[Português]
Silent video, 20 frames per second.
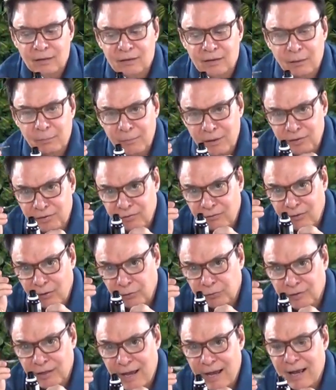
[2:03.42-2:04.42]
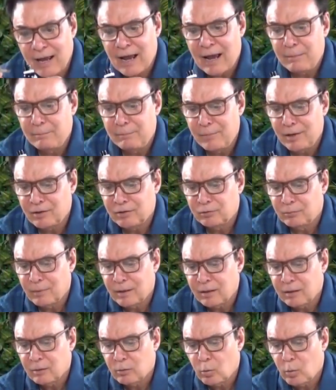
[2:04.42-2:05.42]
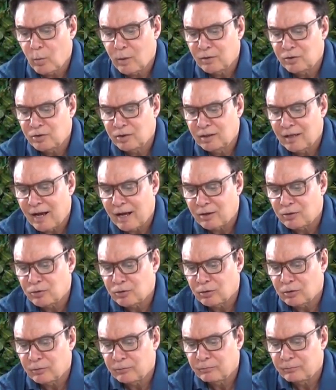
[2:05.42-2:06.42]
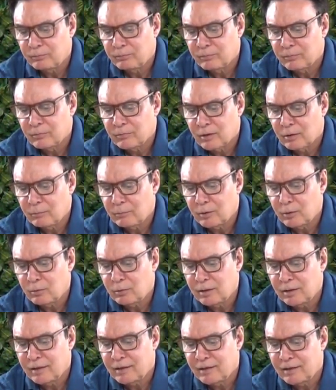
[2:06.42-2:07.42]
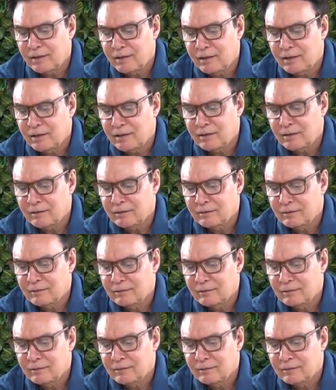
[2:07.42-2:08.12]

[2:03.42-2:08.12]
Também você vai usar a mesma quantidade, ó. Uma colherinha.